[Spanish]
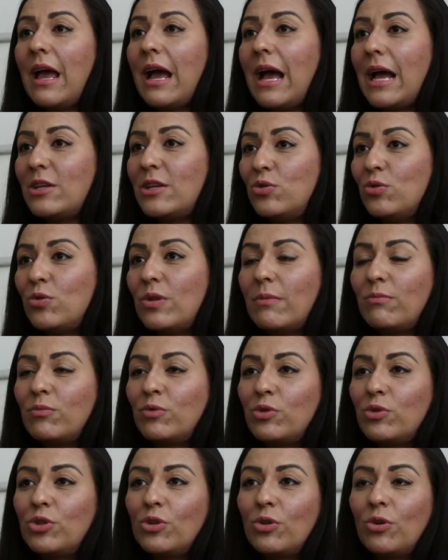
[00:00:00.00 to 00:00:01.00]
ayuda
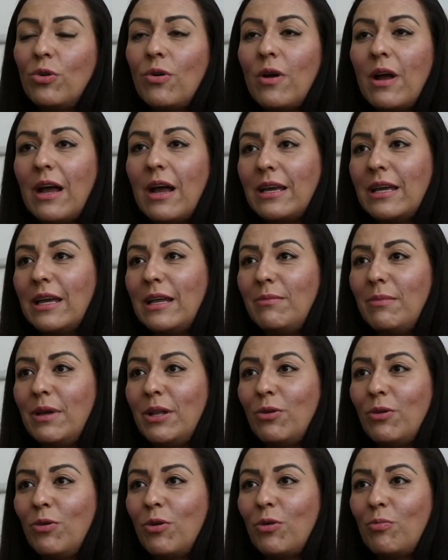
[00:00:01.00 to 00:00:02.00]
mucho a que el
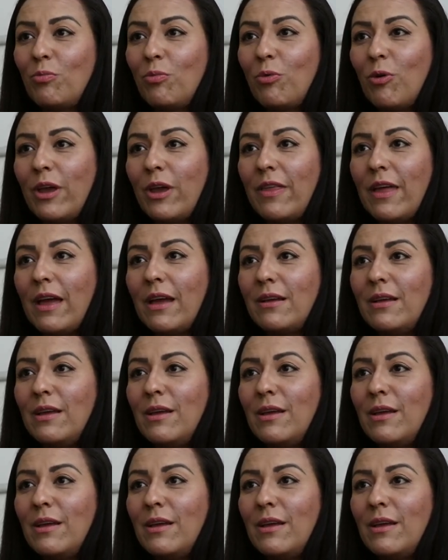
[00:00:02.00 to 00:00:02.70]
menor pueda